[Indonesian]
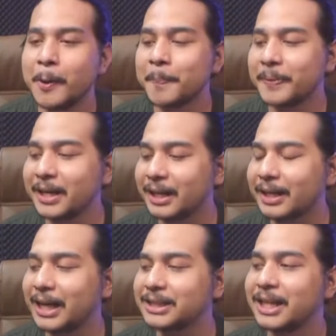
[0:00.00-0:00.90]
dari
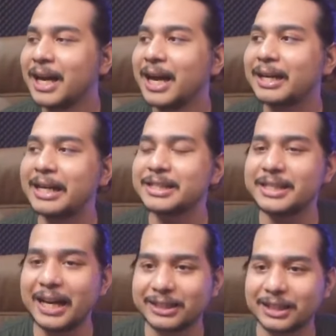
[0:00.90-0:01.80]
ras ras
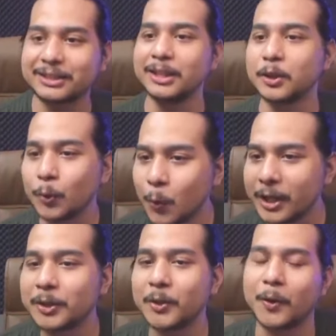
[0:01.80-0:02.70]
yang tertentu
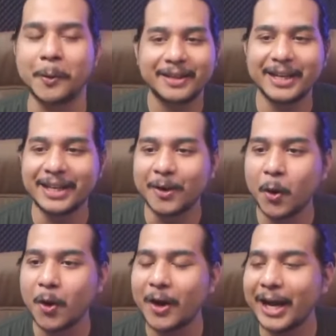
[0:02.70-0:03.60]
gitu loh dari
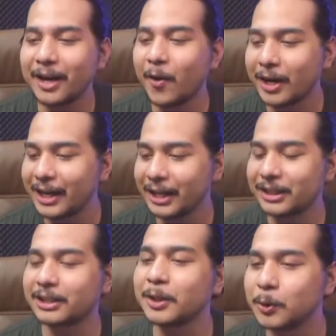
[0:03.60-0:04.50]
golongan orang yang
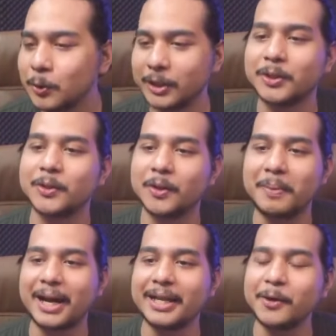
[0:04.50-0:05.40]
tertentu gitu loh
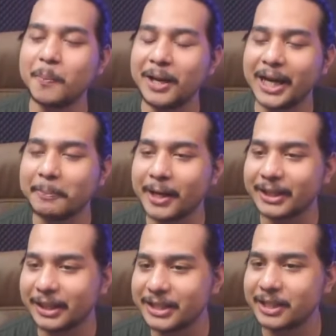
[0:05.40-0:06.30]
makanya gue bilangnya pakai
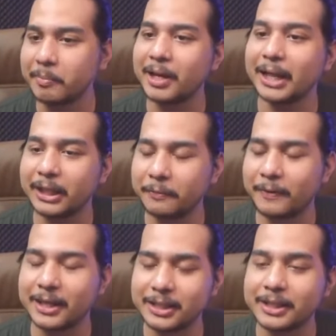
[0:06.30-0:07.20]
kata diskriminatif
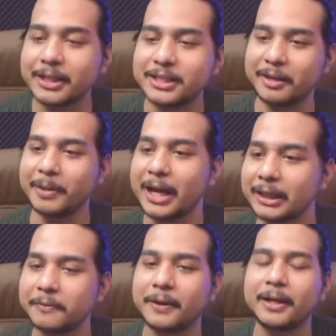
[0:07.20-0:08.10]
rasis dan
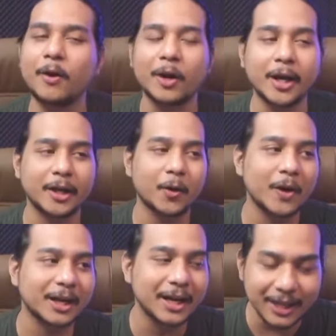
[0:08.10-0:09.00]
diskriminatif karena orang dari
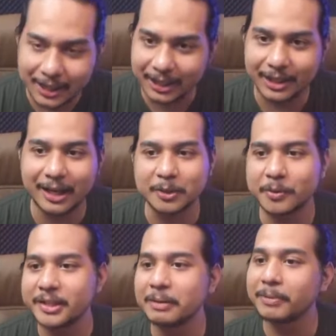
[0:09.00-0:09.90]
keluarga ini langsung
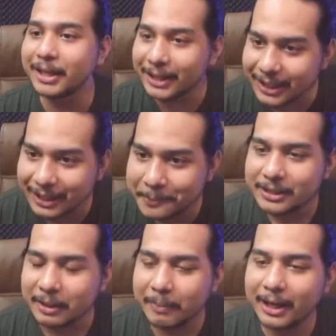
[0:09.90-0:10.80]
dicap begini
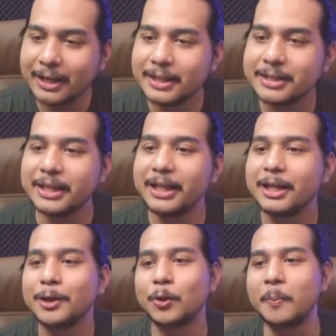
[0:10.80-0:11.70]
sama si
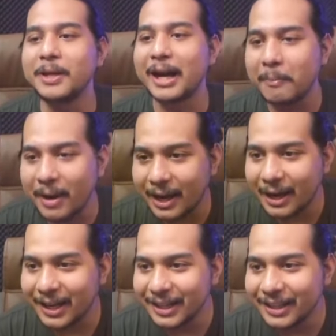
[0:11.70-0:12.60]

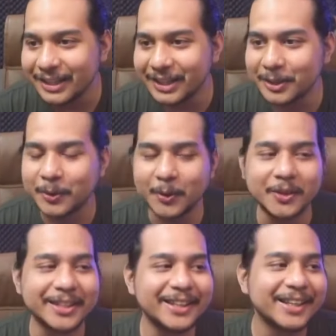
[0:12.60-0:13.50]
Tobirama gitu
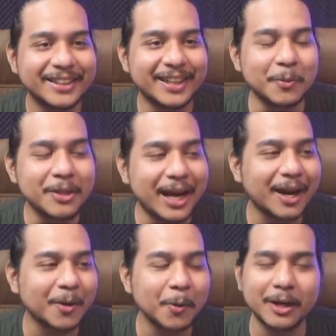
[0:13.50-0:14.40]
loh jadi ya
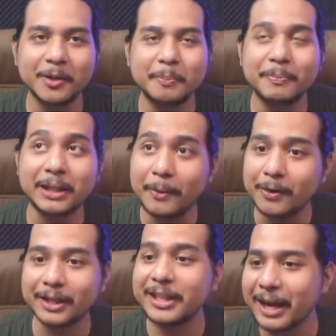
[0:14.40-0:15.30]
udah lu tapi lu
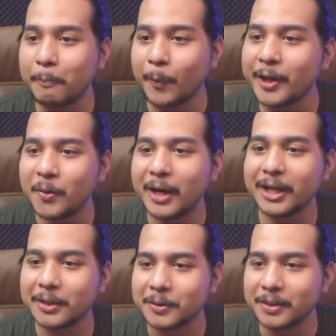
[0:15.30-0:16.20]
ngerti kan poin gue
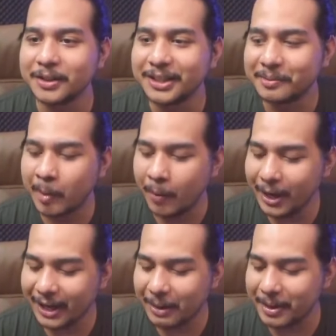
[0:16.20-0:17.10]
gitu bahwa
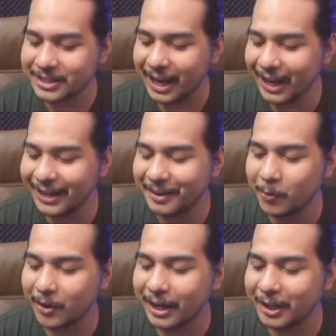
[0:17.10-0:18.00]
ya nggak masalah dia
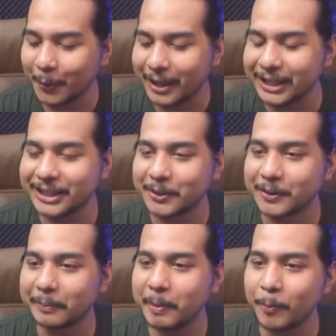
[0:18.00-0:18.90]
mau klan atau ras
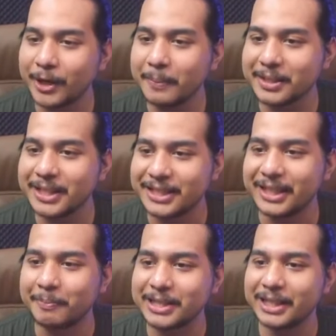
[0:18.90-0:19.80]
gitu tapi poinnya masih di
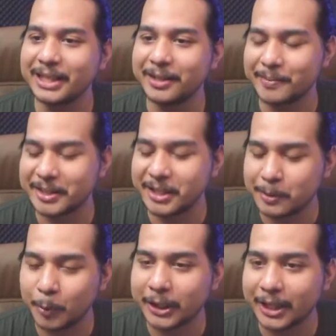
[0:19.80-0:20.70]
masih di masih di
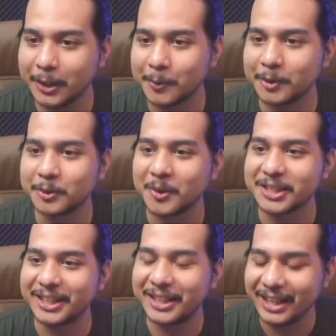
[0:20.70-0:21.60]
seputar itu gitu nggak
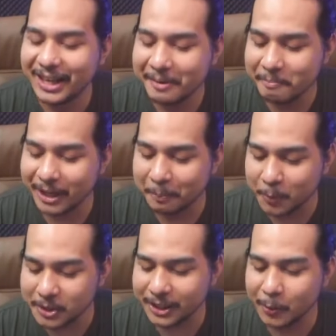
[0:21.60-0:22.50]
usah dibikin
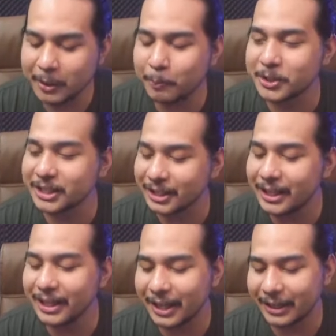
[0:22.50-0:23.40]
pusing lu nya pusing
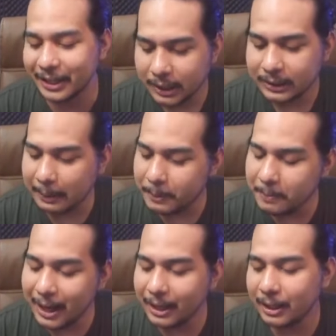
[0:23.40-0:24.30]
sendiri nanti tapi hmm. bang